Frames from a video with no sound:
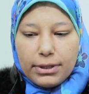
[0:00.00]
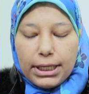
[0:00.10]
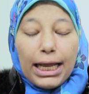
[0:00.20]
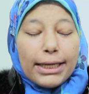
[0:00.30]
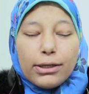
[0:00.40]

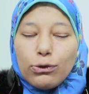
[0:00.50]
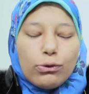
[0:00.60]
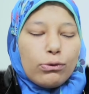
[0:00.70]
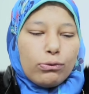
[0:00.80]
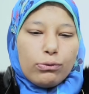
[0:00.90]
الحنان
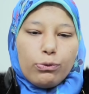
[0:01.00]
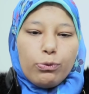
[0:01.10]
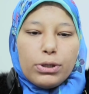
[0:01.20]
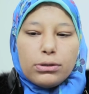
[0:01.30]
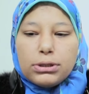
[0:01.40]
كله
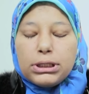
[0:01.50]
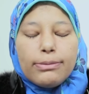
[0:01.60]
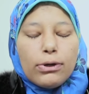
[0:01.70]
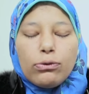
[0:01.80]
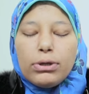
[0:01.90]

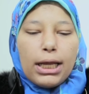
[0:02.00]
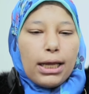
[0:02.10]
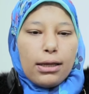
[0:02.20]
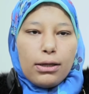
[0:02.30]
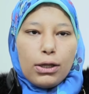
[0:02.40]
والطيبه كلها